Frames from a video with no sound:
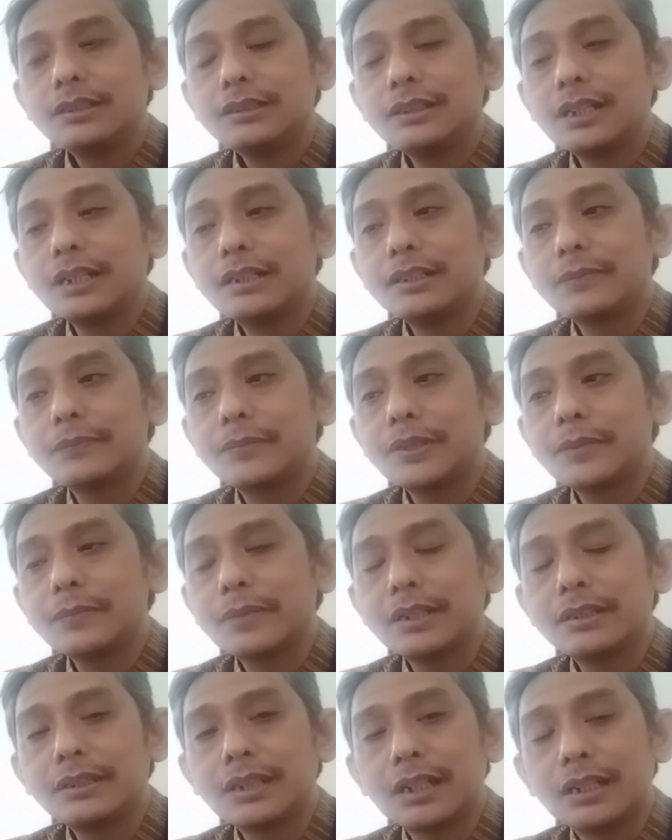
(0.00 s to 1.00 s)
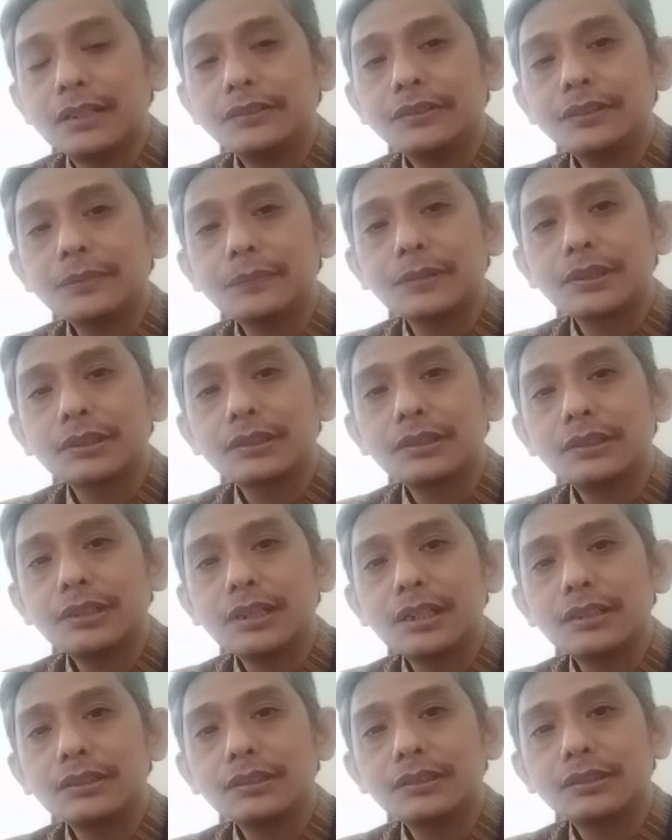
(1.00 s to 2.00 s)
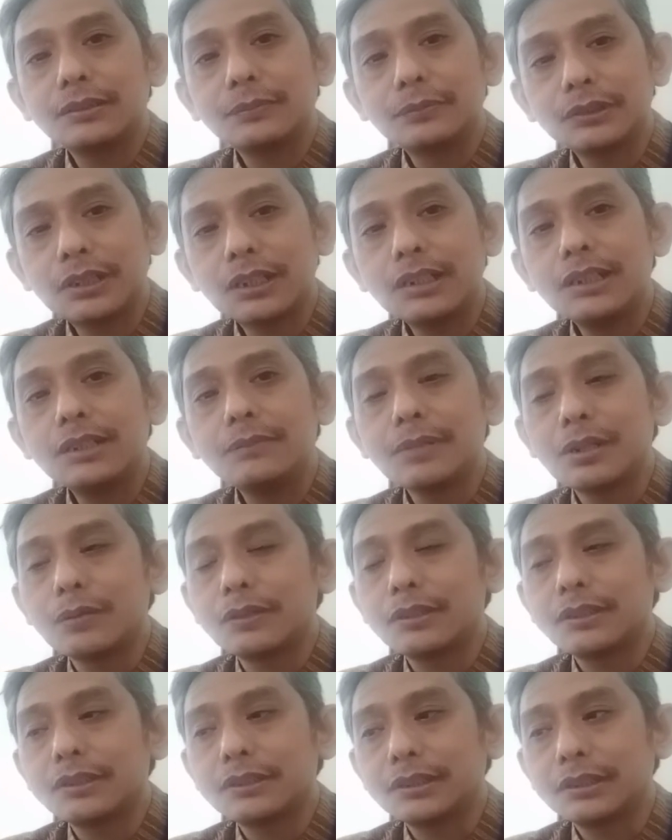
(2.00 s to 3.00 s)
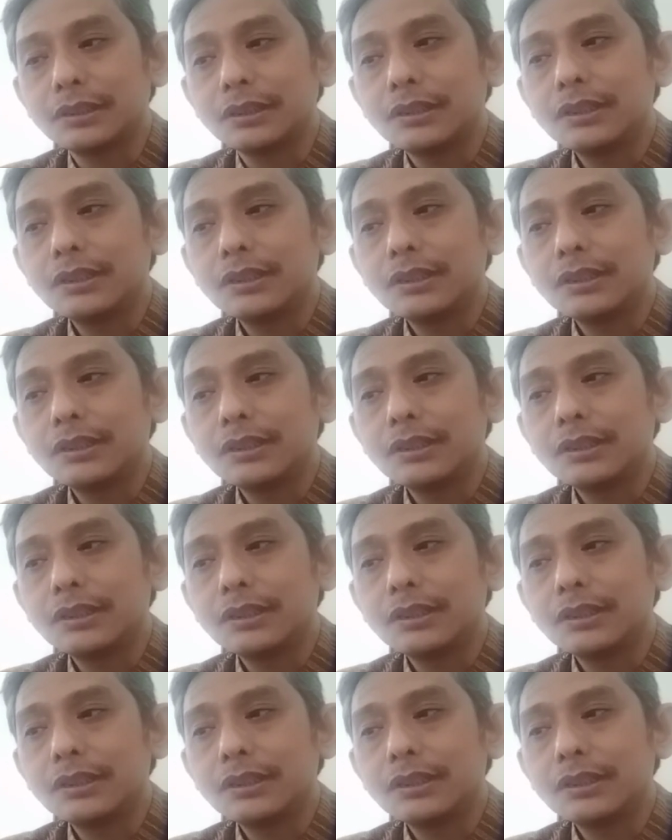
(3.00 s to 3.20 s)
dan kepribadian seperti yang disebutkan di bawah ini.